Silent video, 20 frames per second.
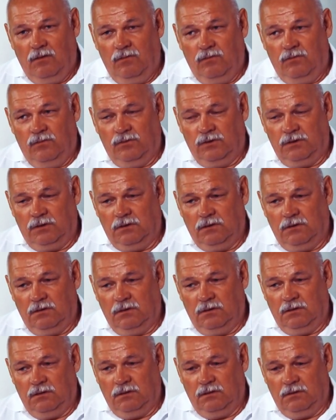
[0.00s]
Вот.
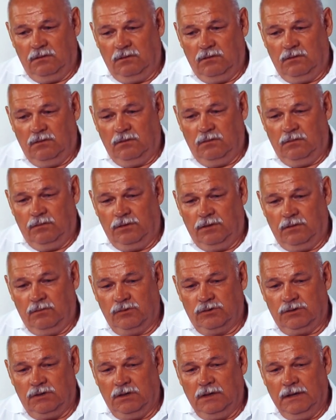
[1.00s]
Э,
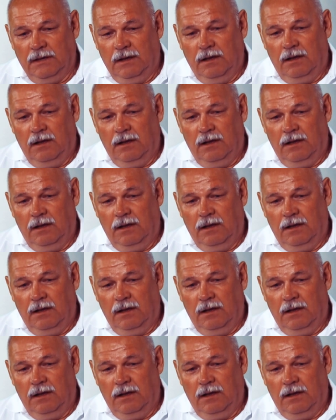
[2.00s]
потому что